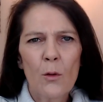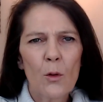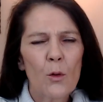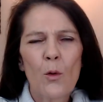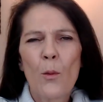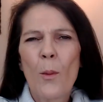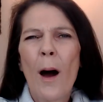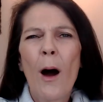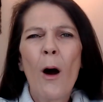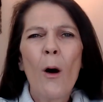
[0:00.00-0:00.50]
wo du
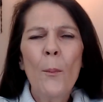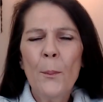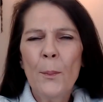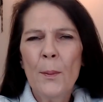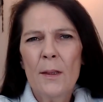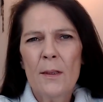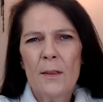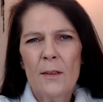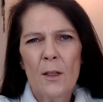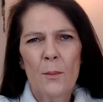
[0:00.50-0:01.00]
überhaupt
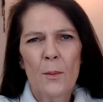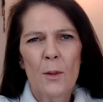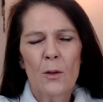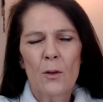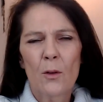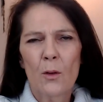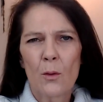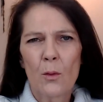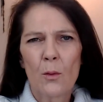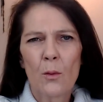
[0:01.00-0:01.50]
nichts damit
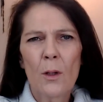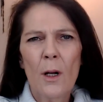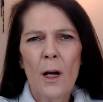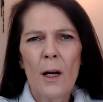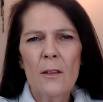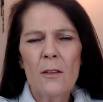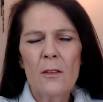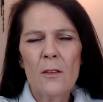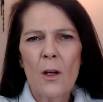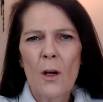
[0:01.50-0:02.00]
zu tun
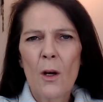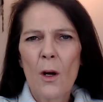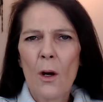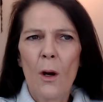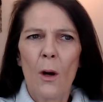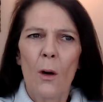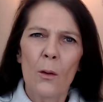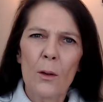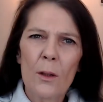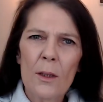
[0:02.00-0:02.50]
hast.
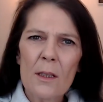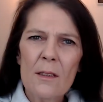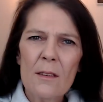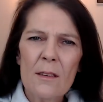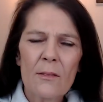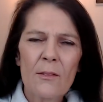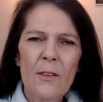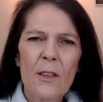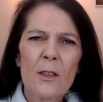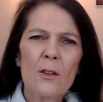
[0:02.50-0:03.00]
Und
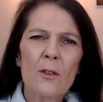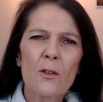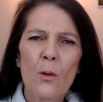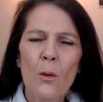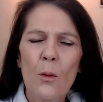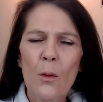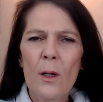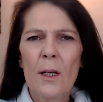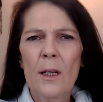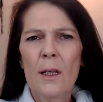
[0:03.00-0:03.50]
es wird
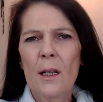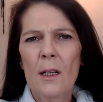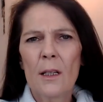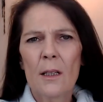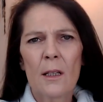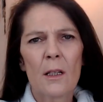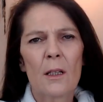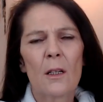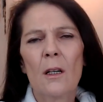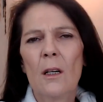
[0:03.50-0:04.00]
so
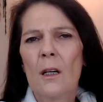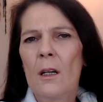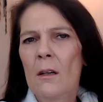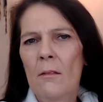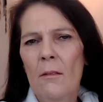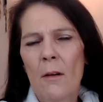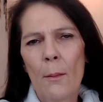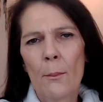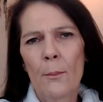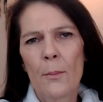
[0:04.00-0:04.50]
hingedreht,
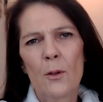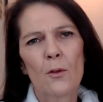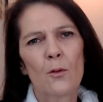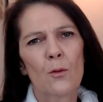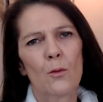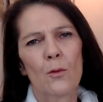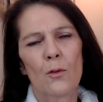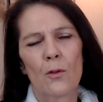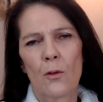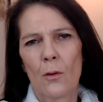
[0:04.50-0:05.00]
irgendwann
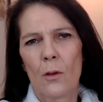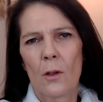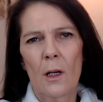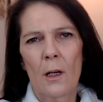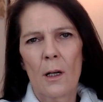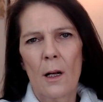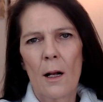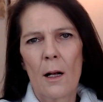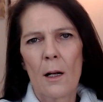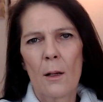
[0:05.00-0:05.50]
bist du schuld
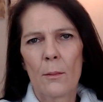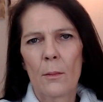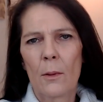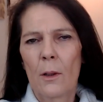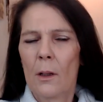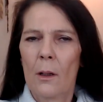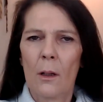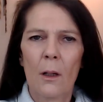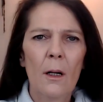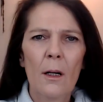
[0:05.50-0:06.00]
an allem.
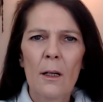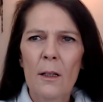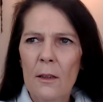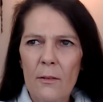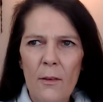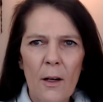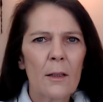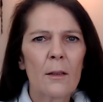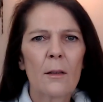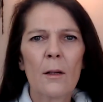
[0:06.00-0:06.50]

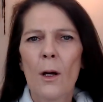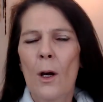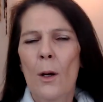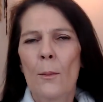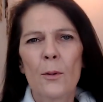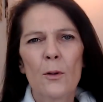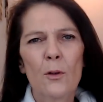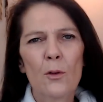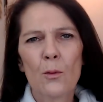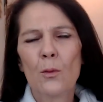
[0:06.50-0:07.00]
Irgendwann
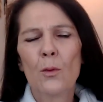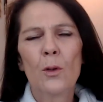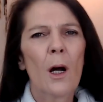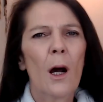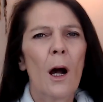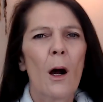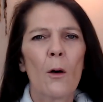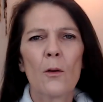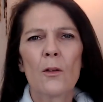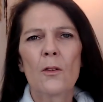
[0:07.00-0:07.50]
bist du
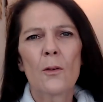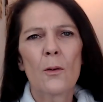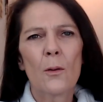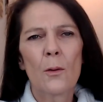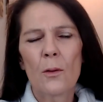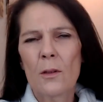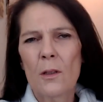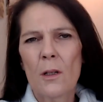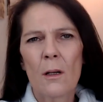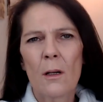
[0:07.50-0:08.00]
der
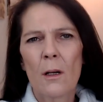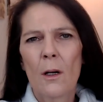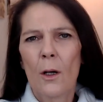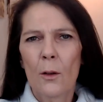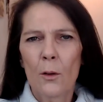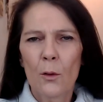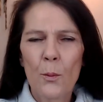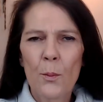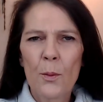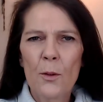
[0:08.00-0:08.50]
Auslöser,
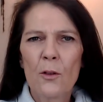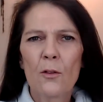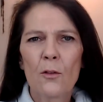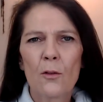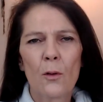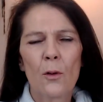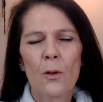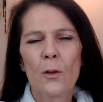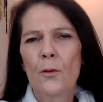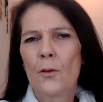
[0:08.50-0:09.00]
du bist
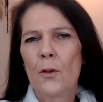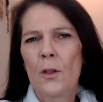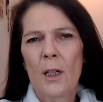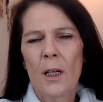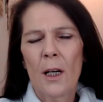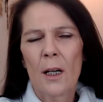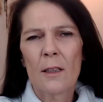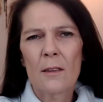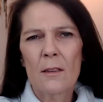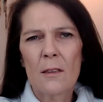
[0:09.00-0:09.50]
schuld für die
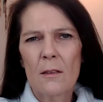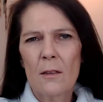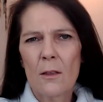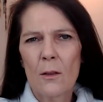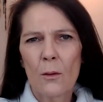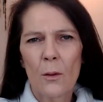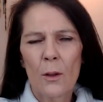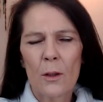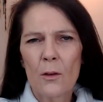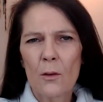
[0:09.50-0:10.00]
ganze
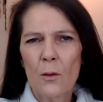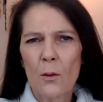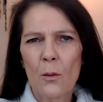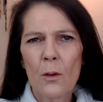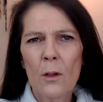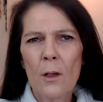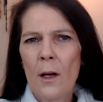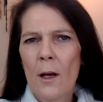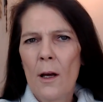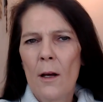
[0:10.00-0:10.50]

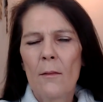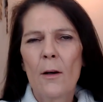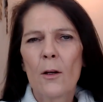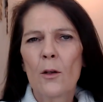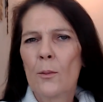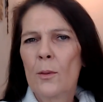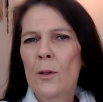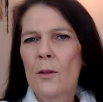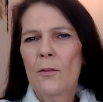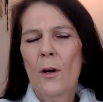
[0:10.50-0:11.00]
Situation,
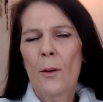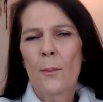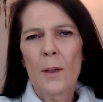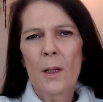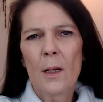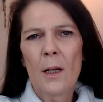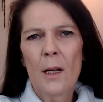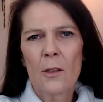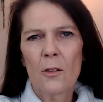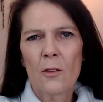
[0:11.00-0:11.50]
warum die
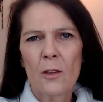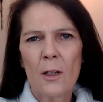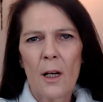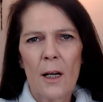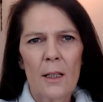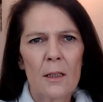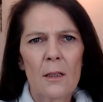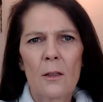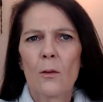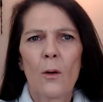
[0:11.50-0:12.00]
Familie jetzt
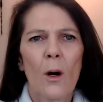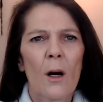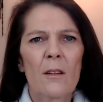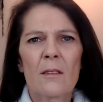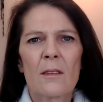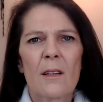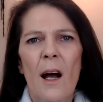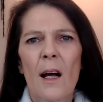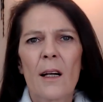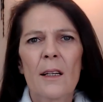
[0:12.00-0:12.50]
streitet. Du
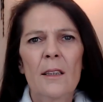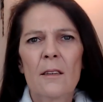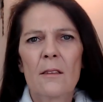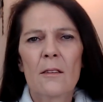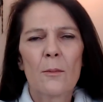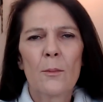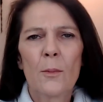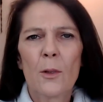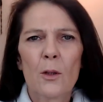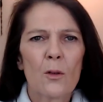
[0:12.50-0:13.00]
hast gar
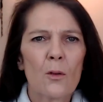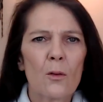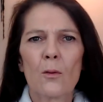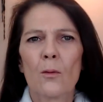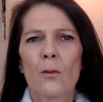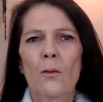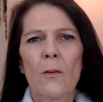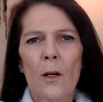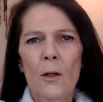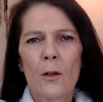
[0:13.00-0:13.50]
nichts damit zu
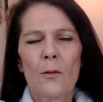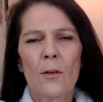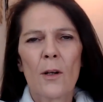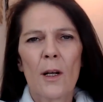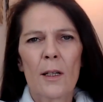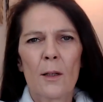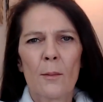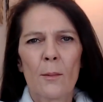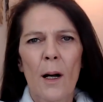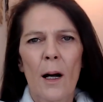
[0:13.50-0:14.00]
tun, weil du
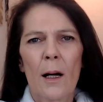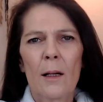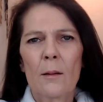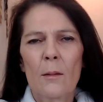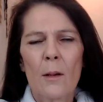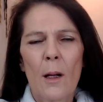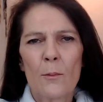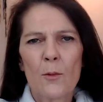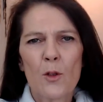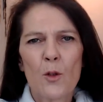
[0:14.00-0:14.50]
vielleicht im
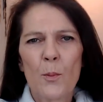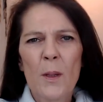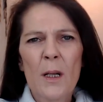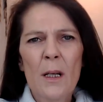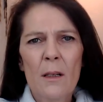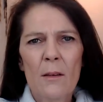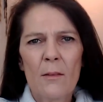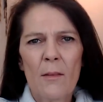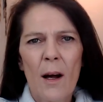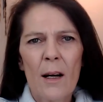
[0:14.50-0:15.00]
Garten am
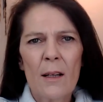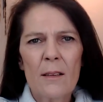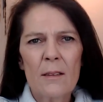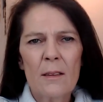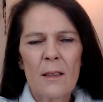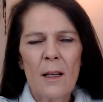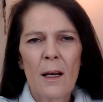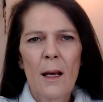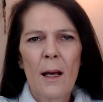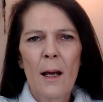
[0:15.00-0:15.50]
Spielen
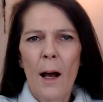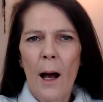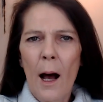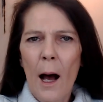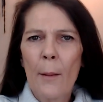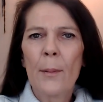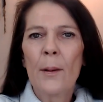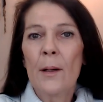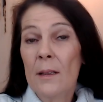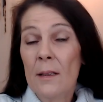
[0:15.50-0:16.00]
warst,
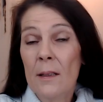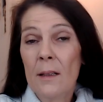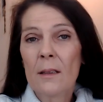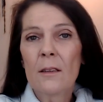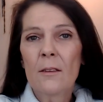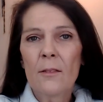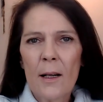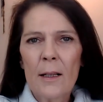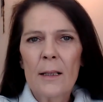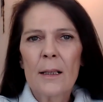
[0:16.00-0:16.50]
aber
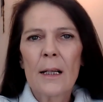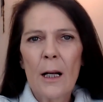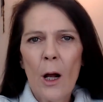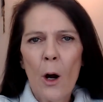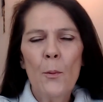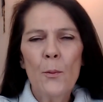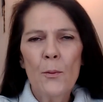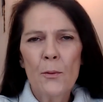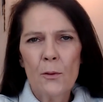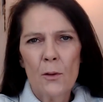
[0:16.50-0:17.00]
irgendwann
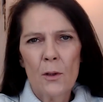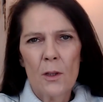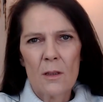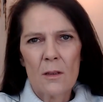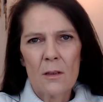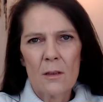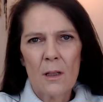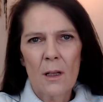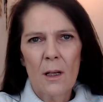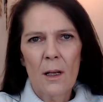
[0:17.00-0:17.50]
glaubst du
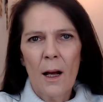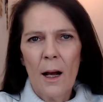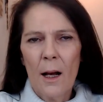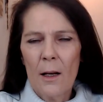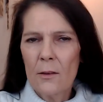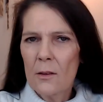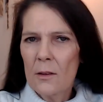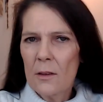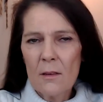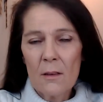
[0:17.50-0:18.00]
das.
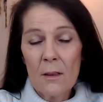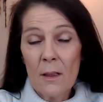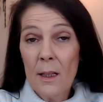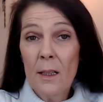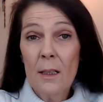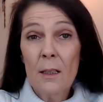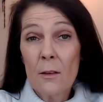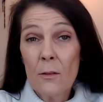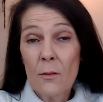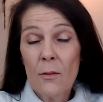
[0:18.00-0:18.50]
Also das
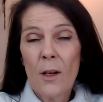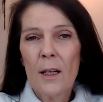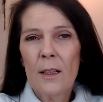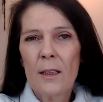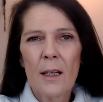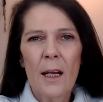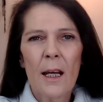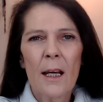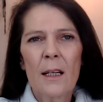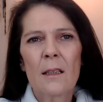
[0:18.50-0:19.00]
klingt jetzt
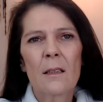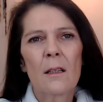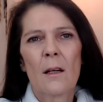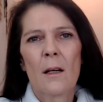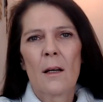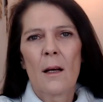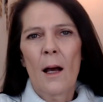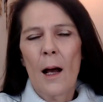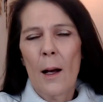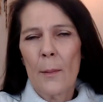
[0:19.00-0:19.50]
vielleicht echt
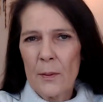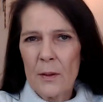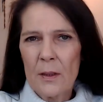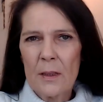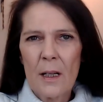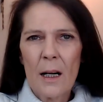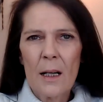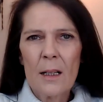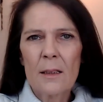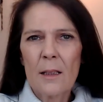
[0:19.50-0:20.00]

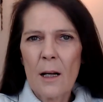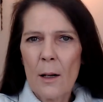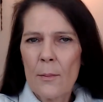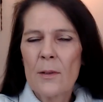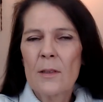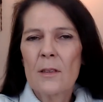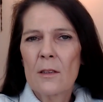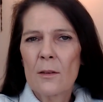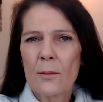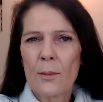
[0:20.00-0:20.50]
abstrakt, aber
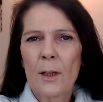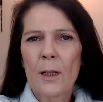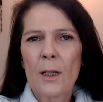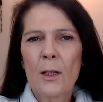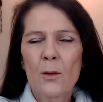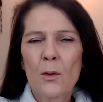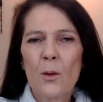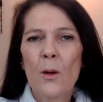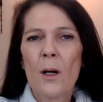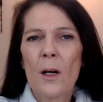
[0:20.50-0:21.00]
es ist
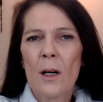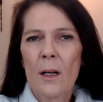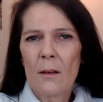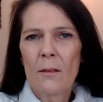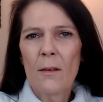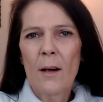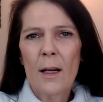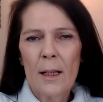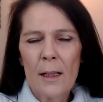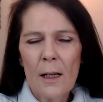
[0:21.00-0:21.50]
wirklich so,
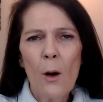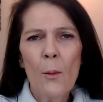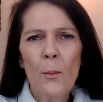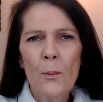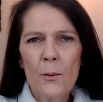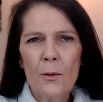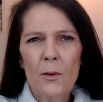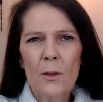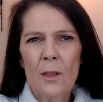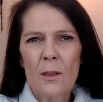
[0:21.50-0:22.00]
irgendwann
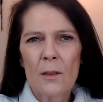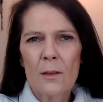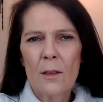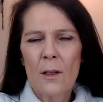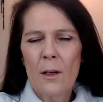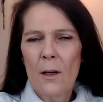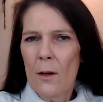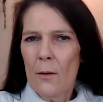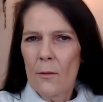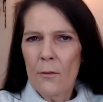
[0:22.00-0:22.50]
glaubst du das.
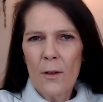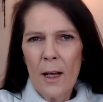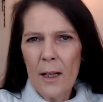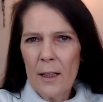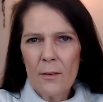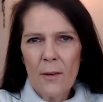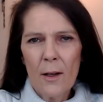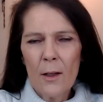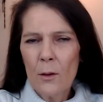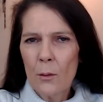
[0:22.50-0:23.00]

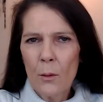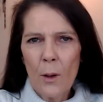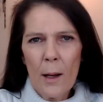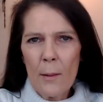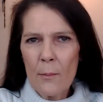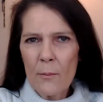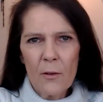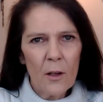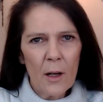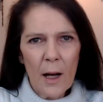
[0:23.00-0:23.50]
Vielleicht, weil du
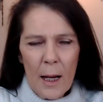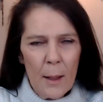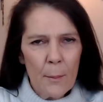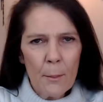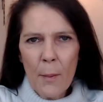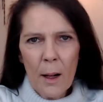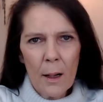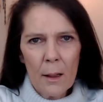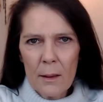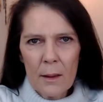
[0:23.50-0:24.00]
einfach
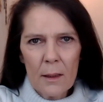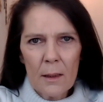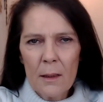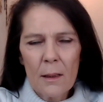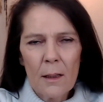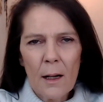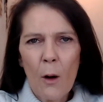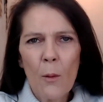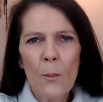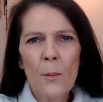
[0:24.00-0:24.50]
einmal in
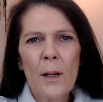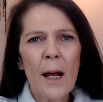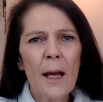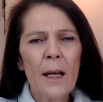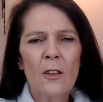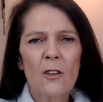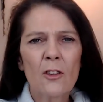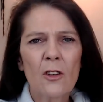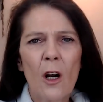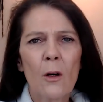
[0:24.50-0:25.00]
den Raum
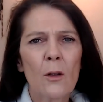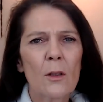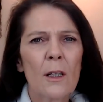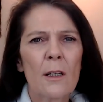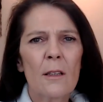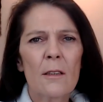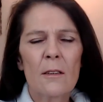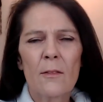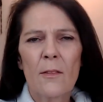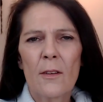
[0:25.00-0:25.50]
reingeschaut
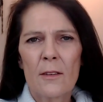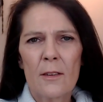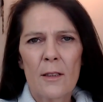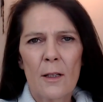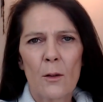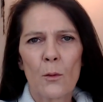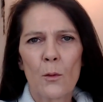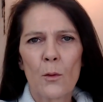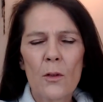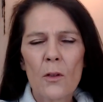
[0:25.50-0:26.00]
hast, was
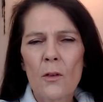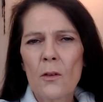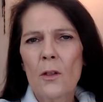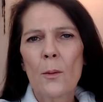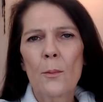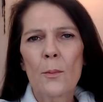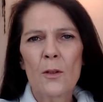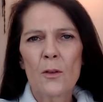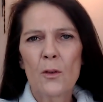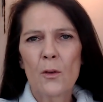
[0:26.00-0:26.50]
da los ist,
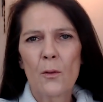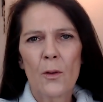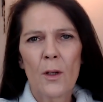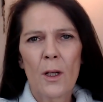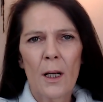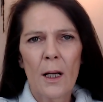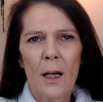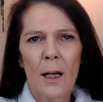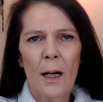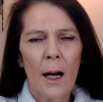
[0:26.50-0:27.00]
dann bist du
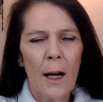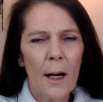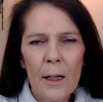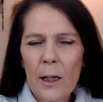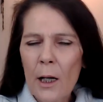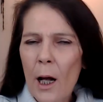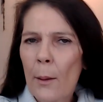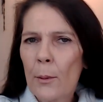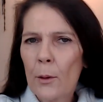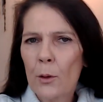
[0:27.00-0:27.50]
wieder
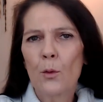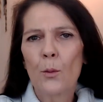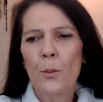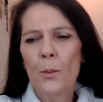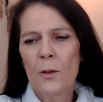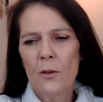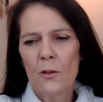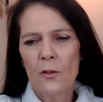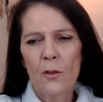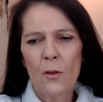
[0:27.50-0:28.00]
gegangen, aber du
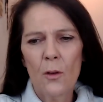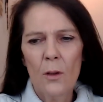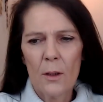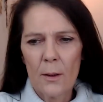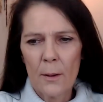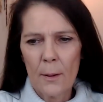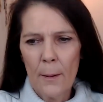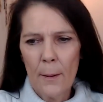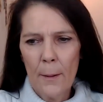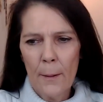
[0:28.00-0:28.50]
bist schuld.